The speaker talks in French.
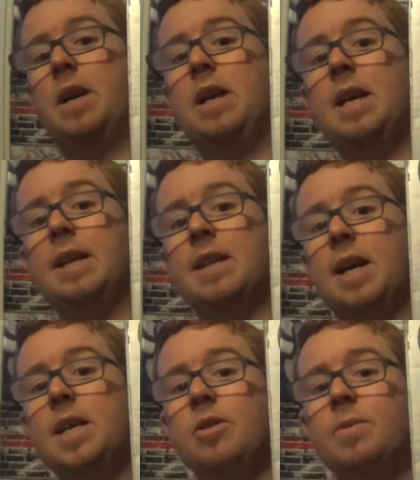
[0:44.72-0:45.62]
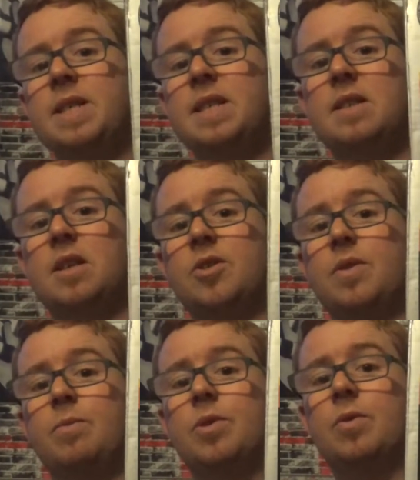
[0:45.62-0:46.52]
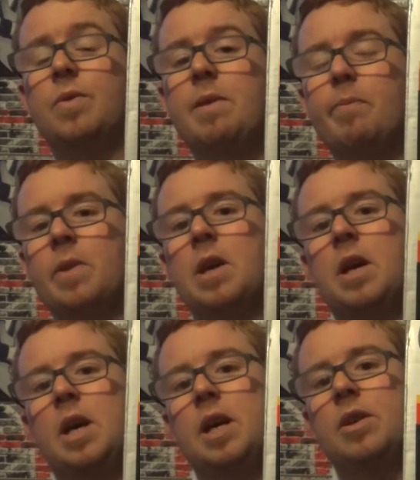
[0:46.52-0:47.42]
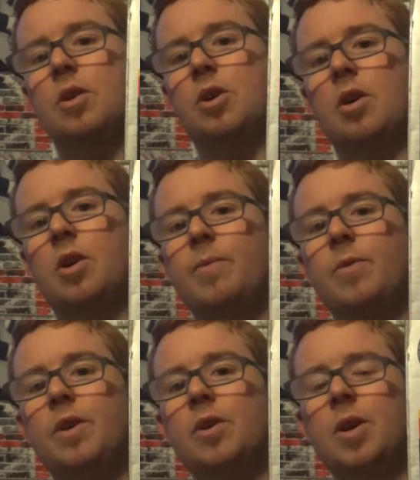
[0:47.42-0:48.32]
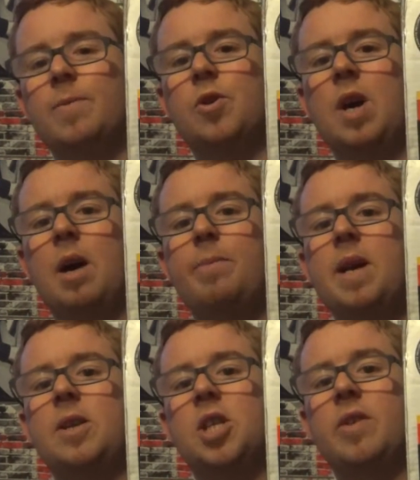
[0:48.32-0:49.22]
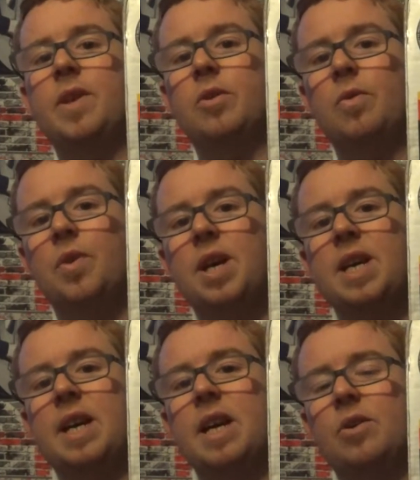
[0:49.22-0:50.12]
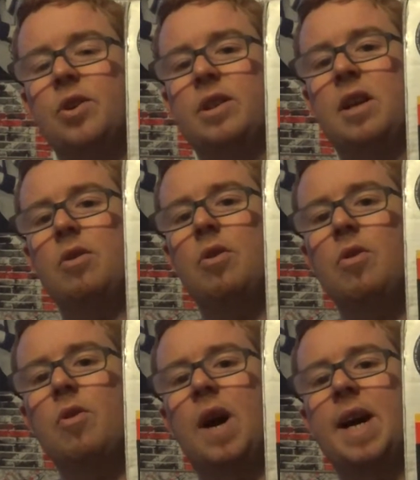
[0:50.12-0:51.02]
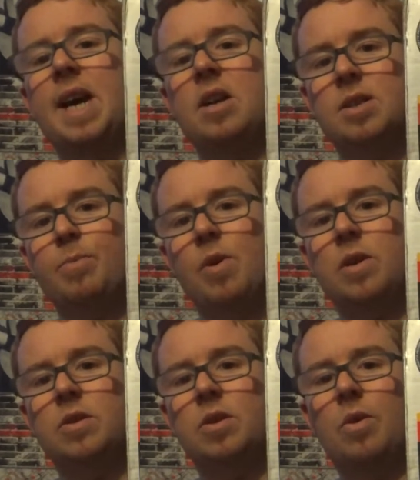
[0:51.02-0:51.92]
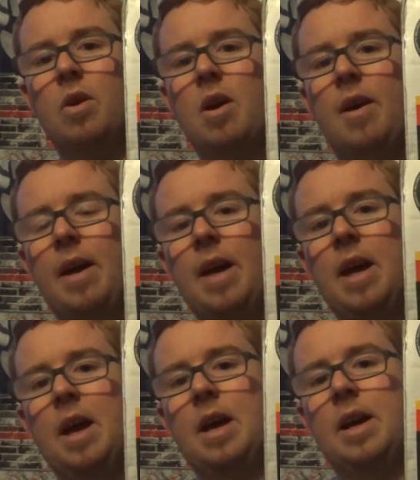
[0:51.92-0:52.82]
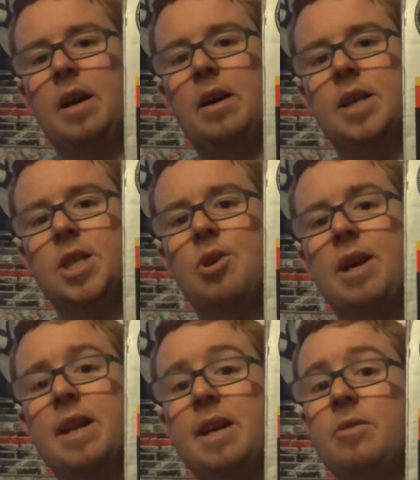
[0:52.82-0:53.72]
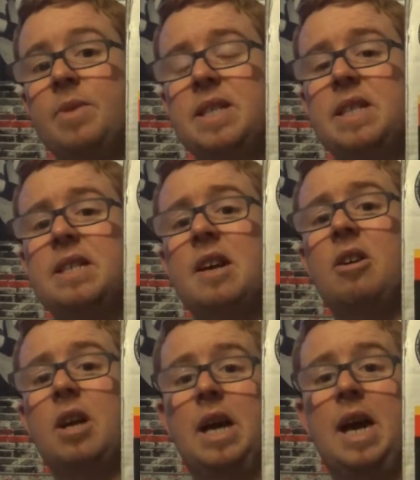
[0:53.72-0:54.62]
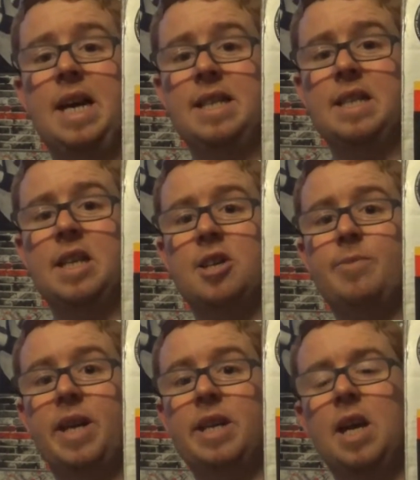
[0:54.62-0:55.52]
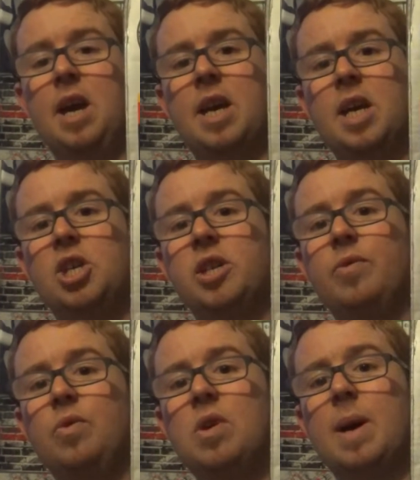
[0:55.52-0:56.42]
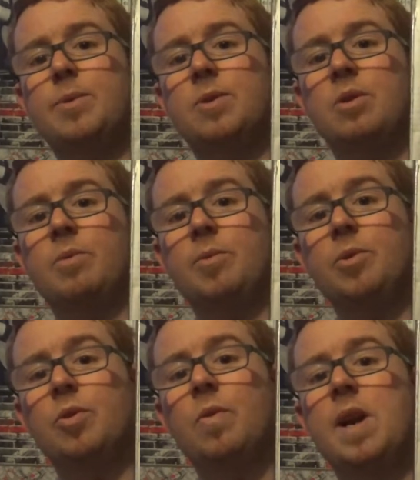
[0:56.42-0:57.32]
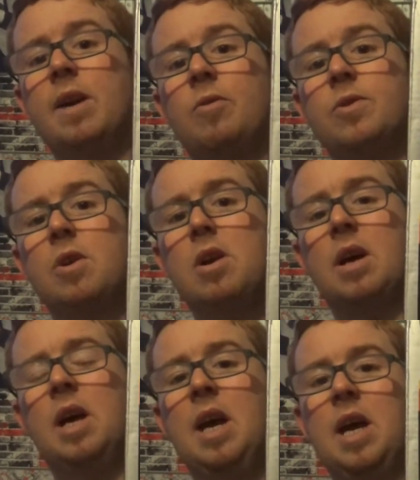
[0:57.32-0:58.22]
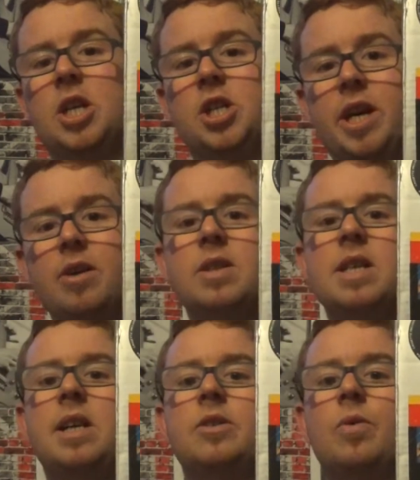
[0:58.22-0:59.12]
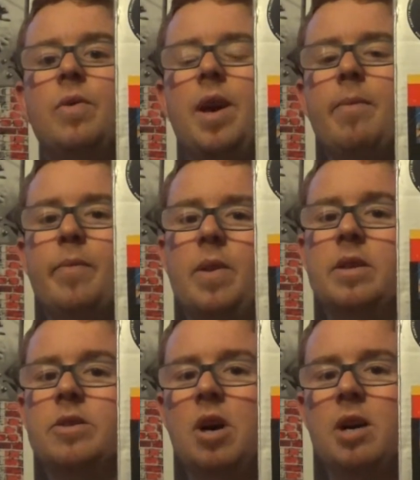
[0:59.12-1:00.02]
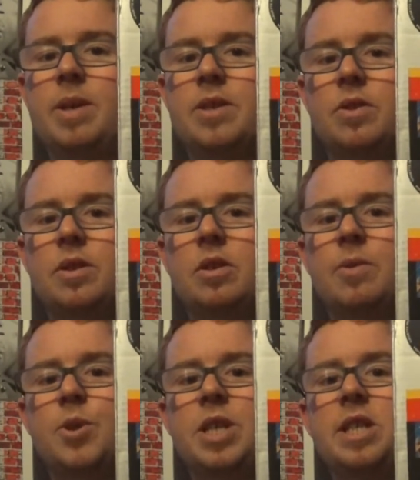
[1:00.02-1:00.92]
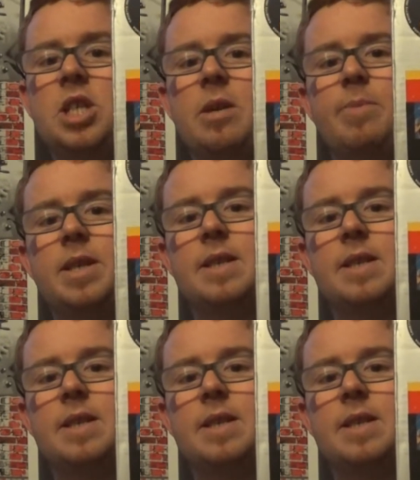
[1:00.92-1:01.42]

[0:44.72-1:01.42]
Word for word: l'Atari 2600, je viens de me trouver. Donc euh, comme, euh, comme je le rappelle, j'avais trouvé il y a quelques temps le Real Sport Soccer sur Atari 2600 à Easy Cash Mérignac et j'ai voulu absolument me trouver la console. J'ai réussi à la trouver sur Amazon. Comme je l'ai dit, je l'ai payé